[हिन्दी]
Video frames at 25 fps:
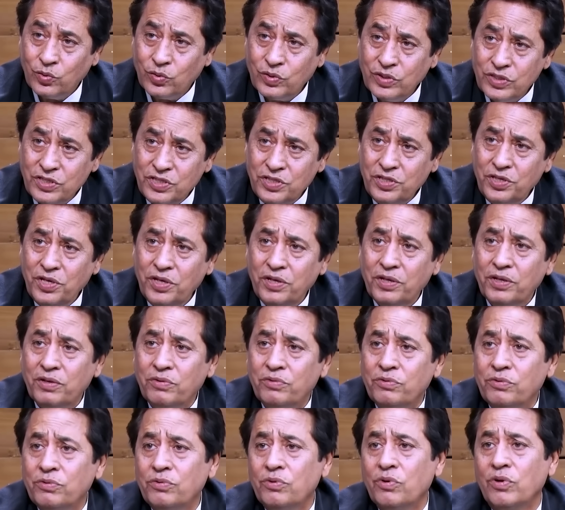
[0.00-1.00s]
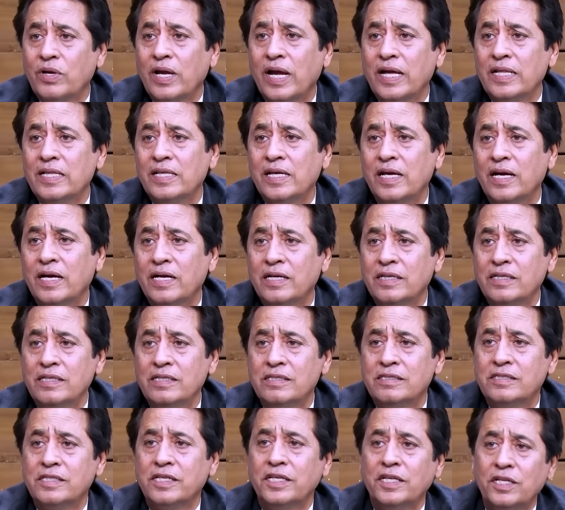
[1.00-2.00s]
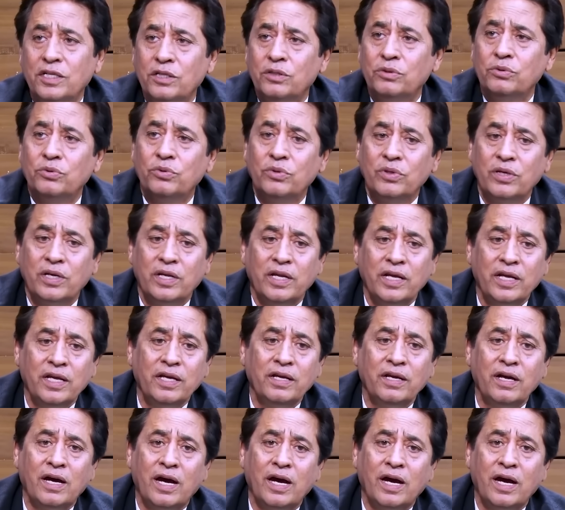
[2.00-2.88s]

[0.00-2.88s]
तो किसी ने उनको कह दिया कि जी सैयद नूर ने